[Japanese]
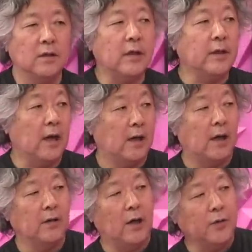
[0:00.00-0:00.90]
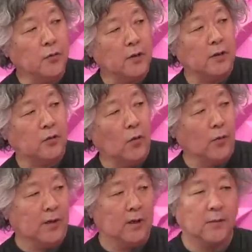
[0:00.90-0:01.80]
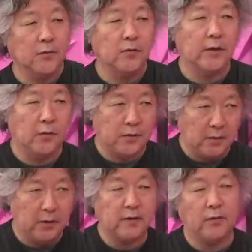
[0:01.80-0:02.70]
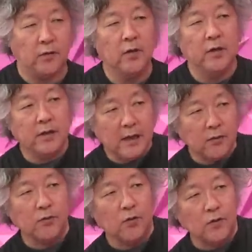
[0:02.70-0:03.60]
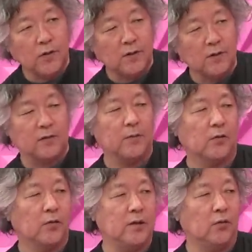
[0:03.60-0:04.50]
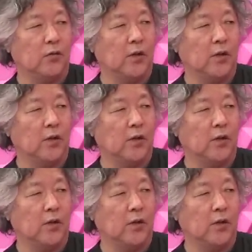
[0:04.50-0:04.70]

ただあ後からトロンなんかもそうだけどさ、はい、さんの意外と要素技術見るといいこと